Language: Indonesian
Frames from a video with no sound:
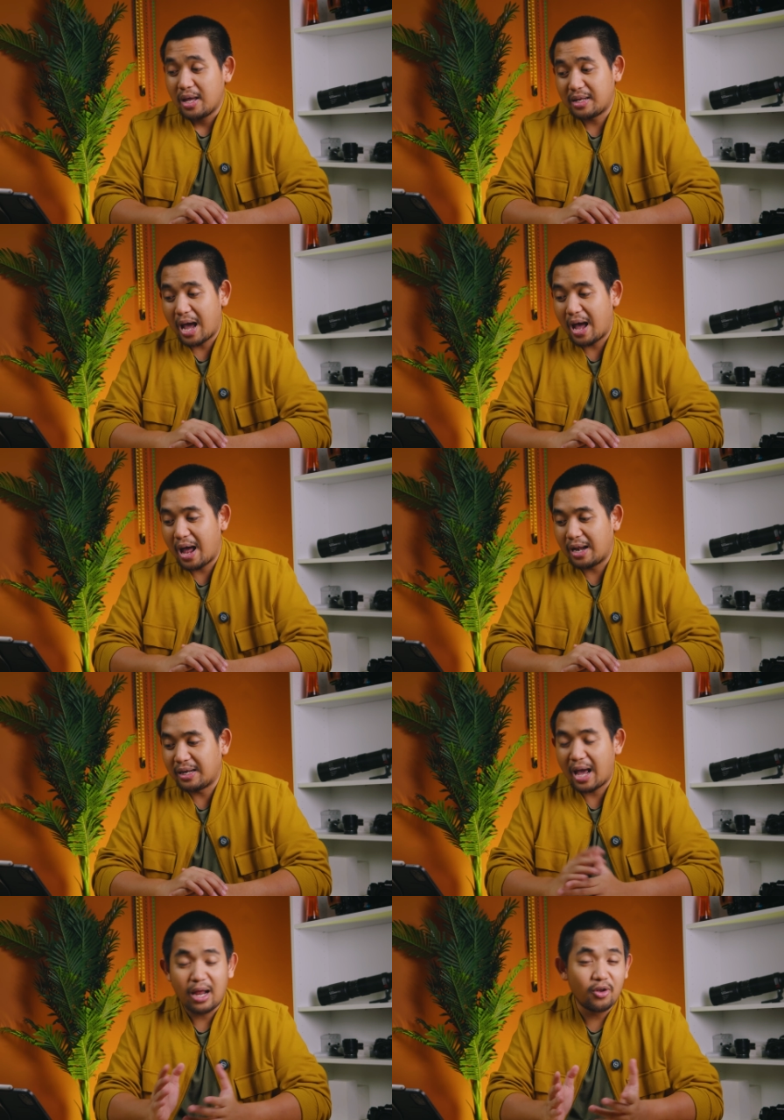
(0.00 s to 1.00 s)
Dan
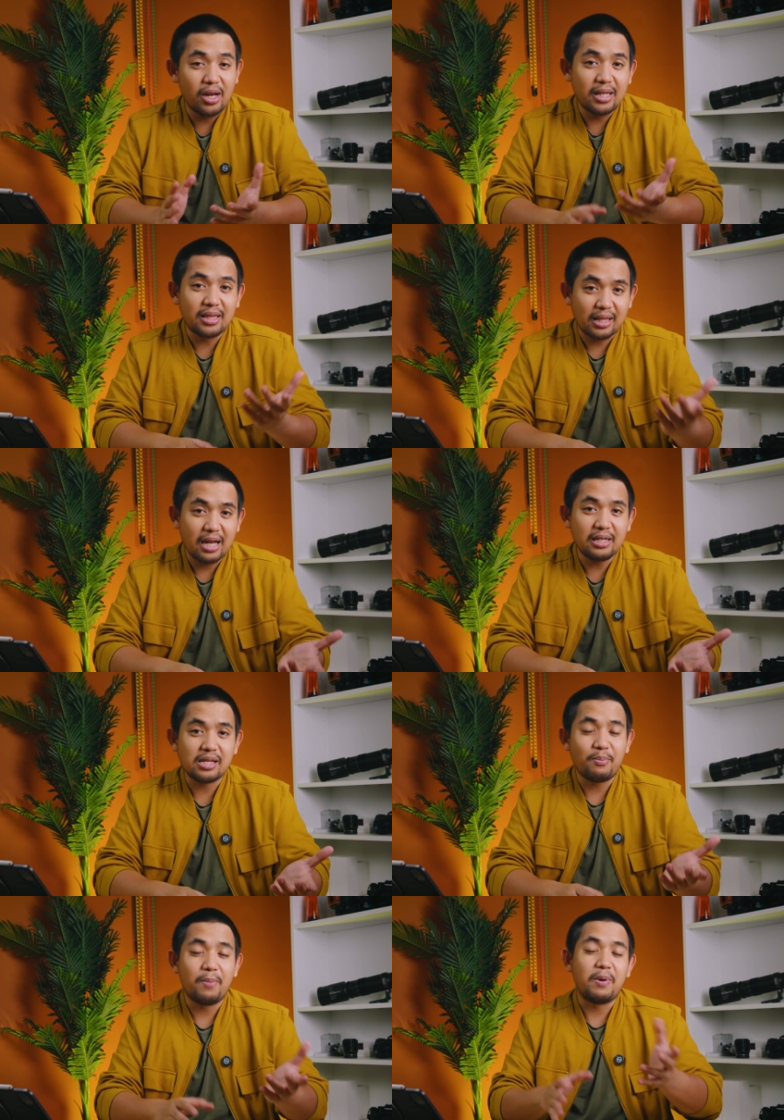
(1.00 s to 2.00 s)
ya kalau kalian tertarik
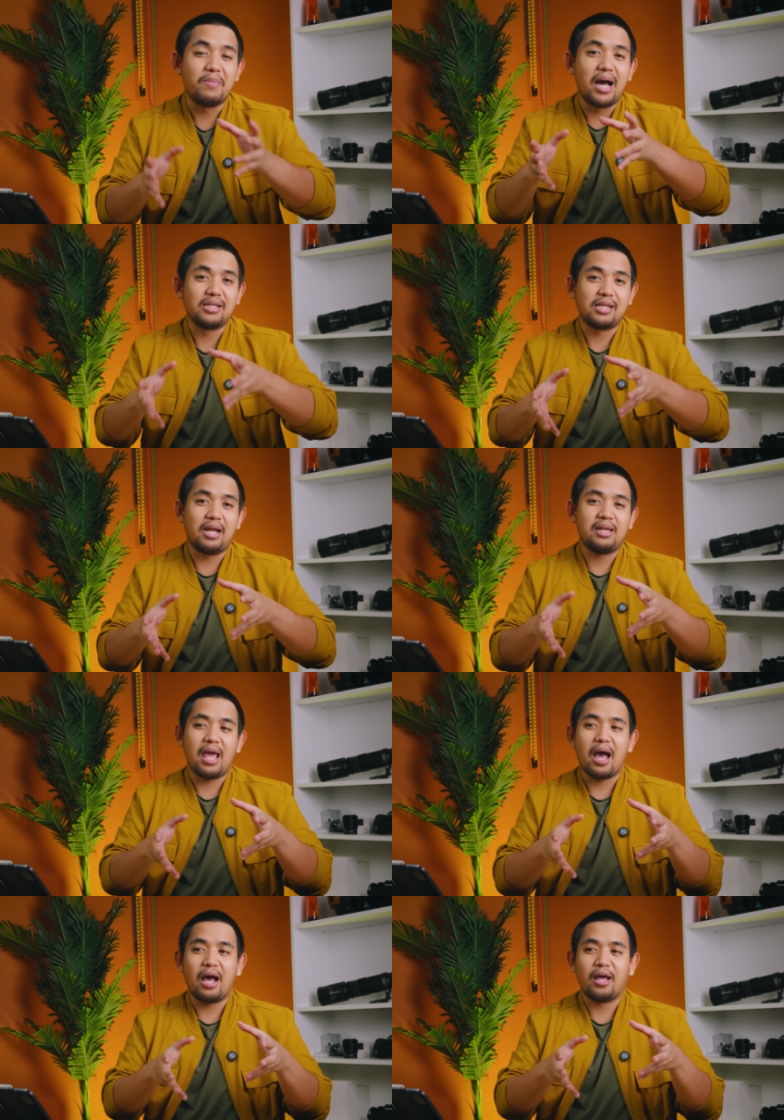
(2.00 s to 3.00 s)
sama pembahasan
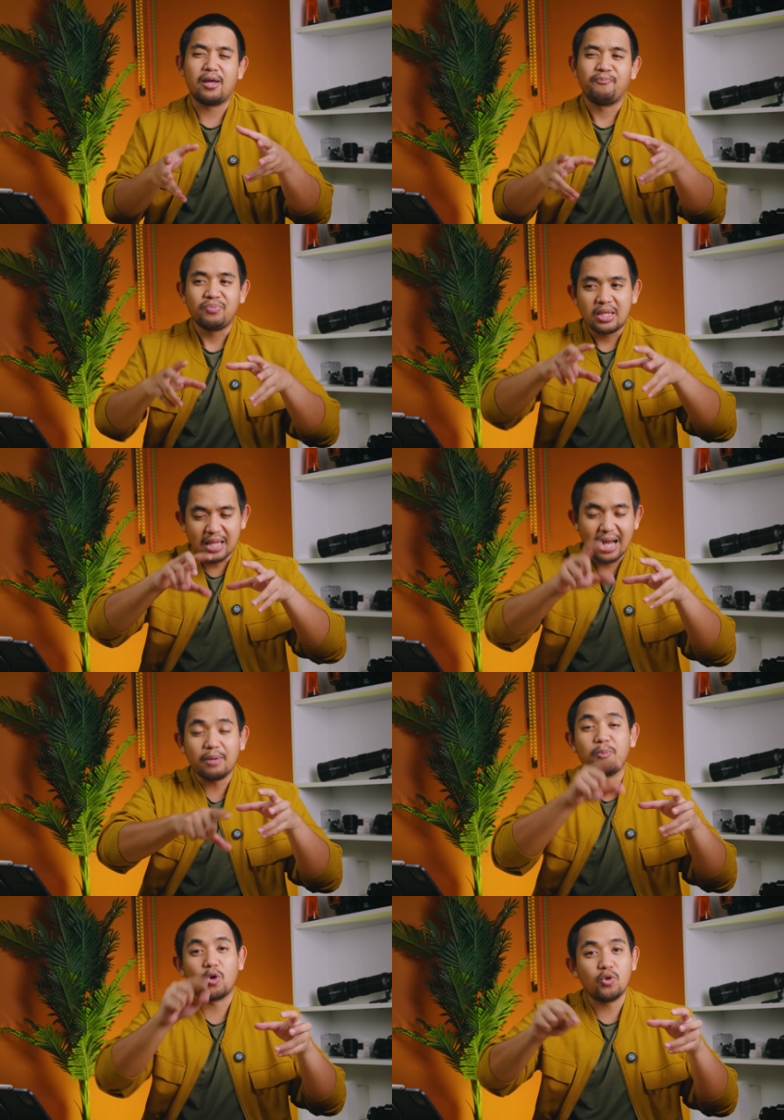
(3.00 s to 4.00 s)
yang
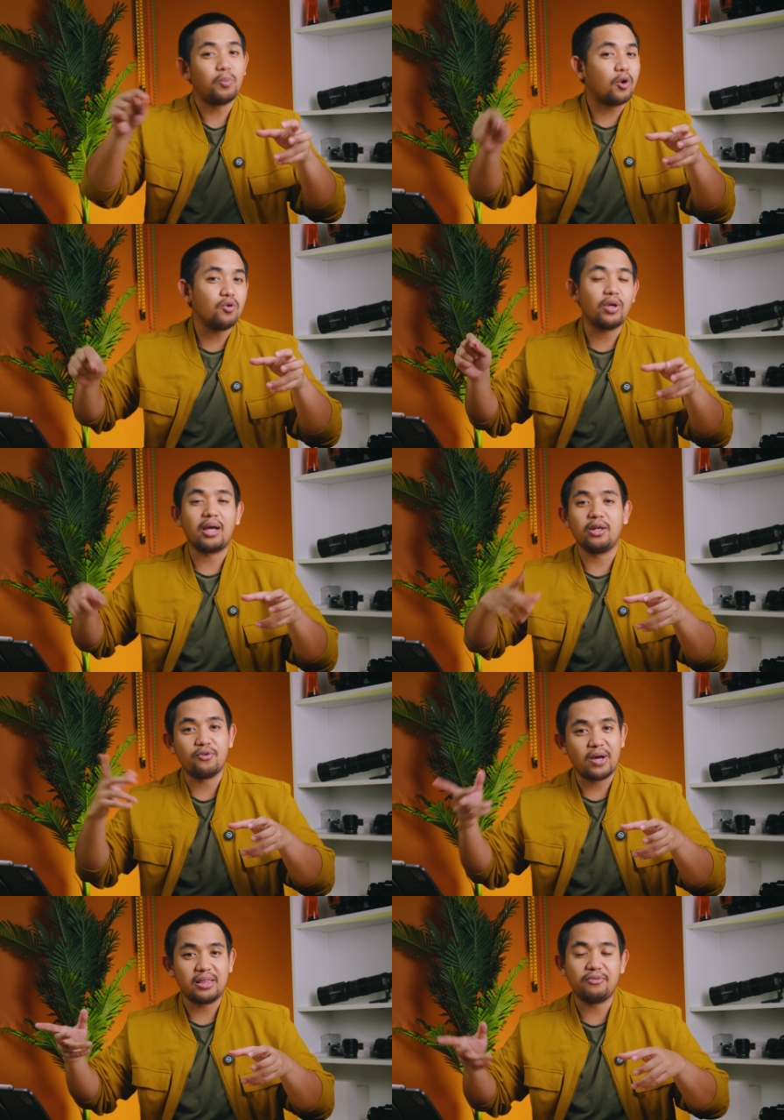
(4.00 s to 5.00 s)
dari produk-produk yang
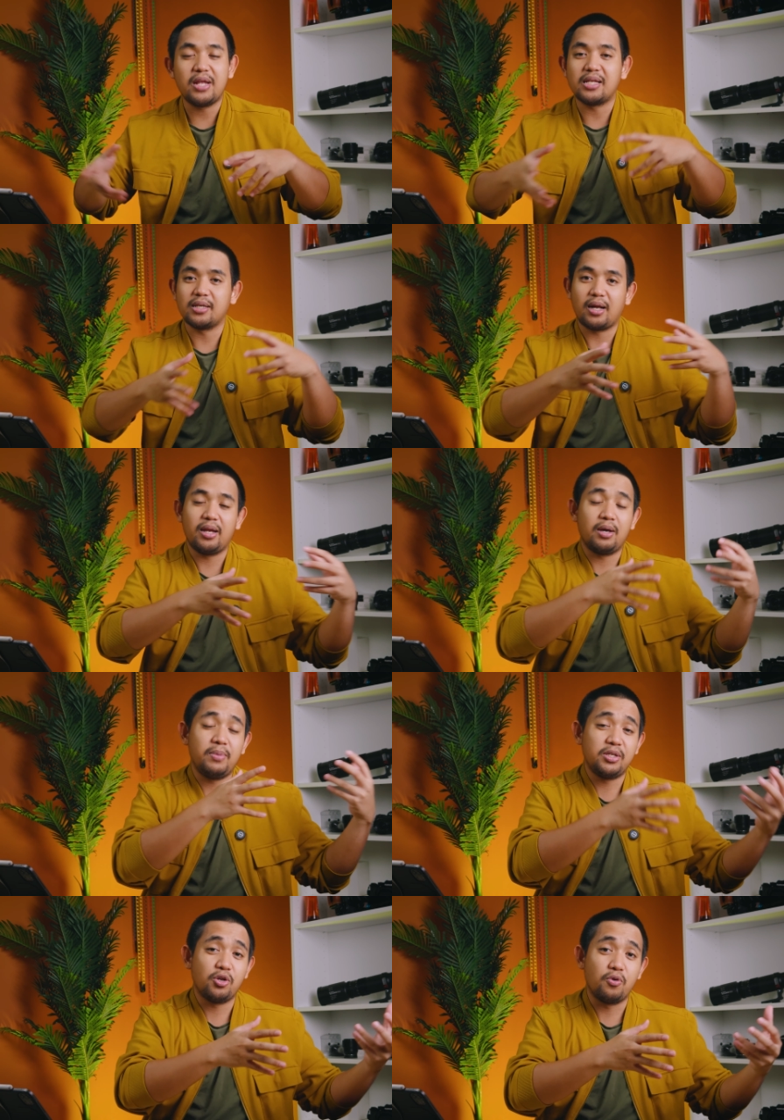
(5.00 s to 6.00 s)
inovatif di acara
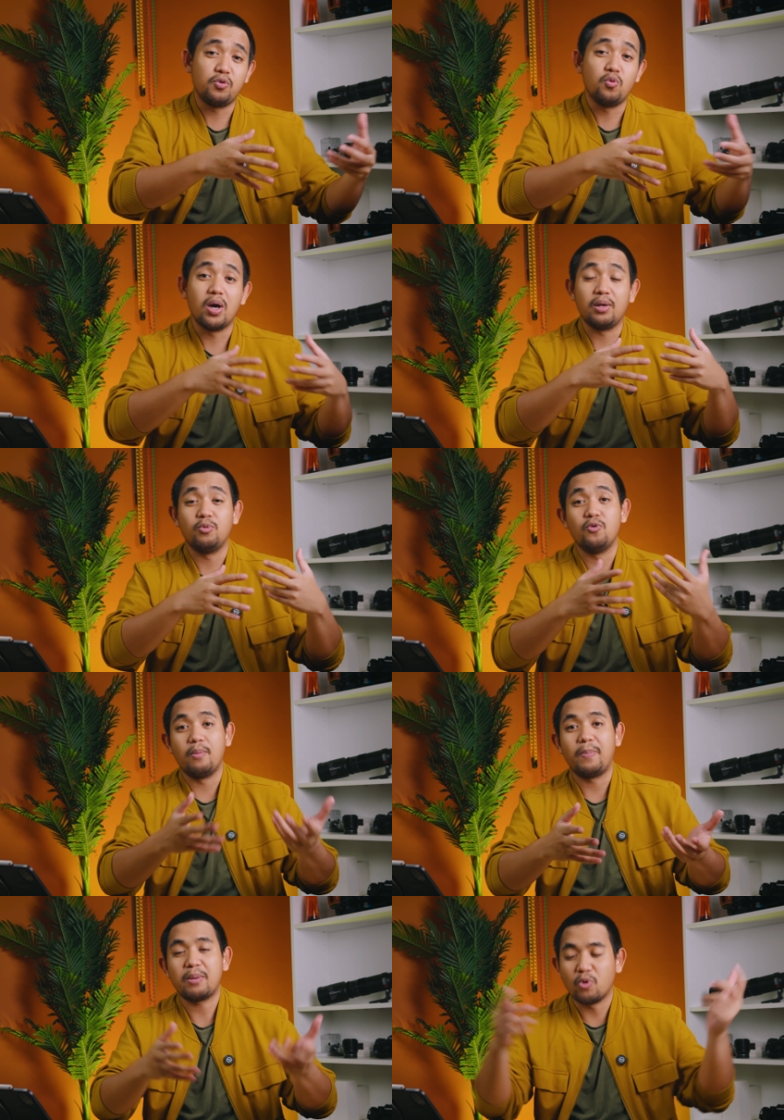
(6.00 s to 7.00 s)
NAB Show
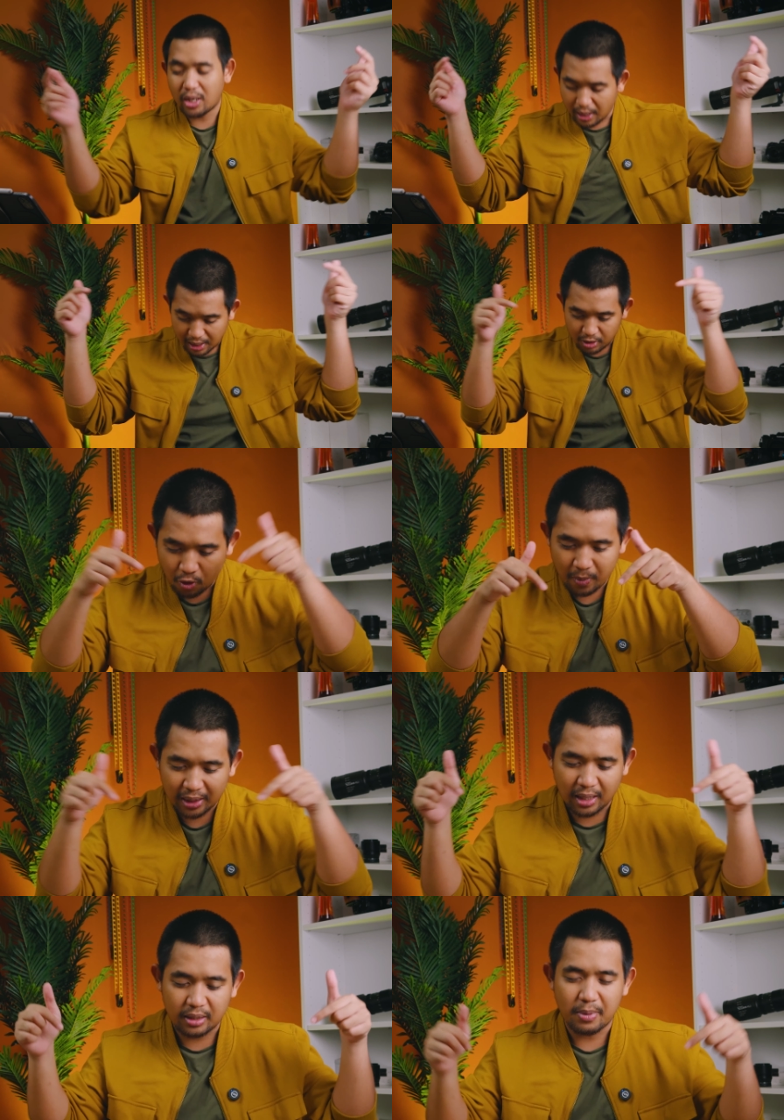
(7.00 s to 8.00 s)
2024, boleh kalian
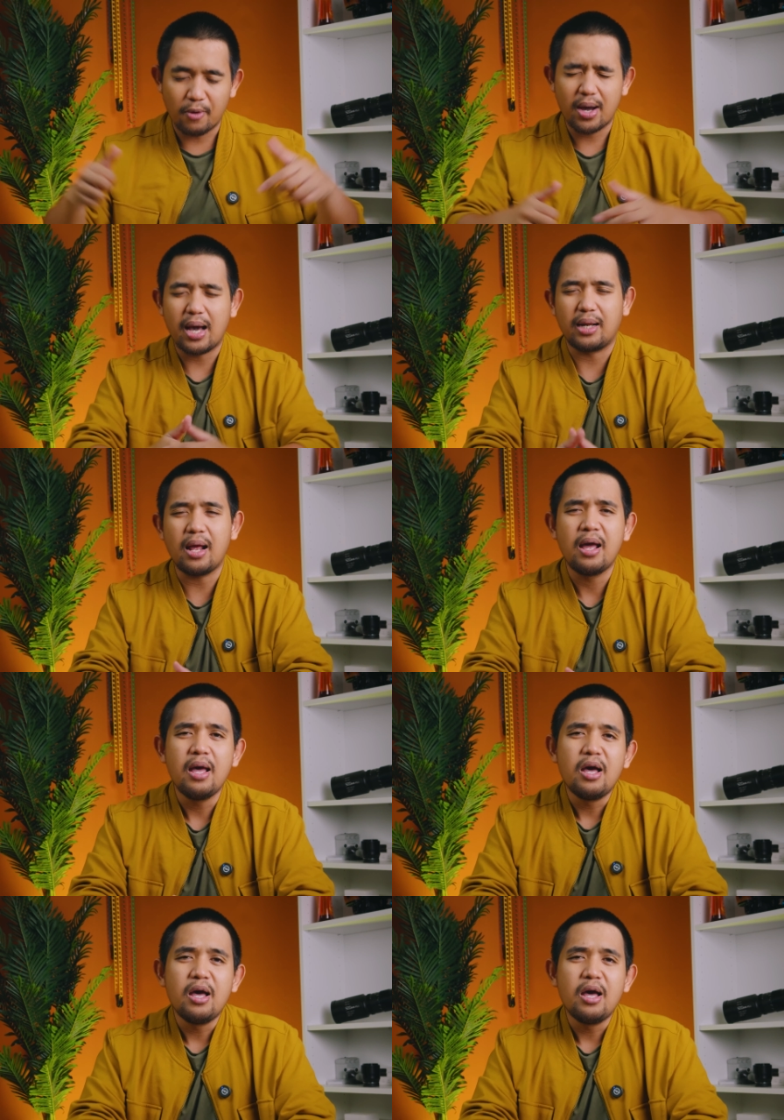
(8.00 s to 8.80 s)
komentar di bawah karena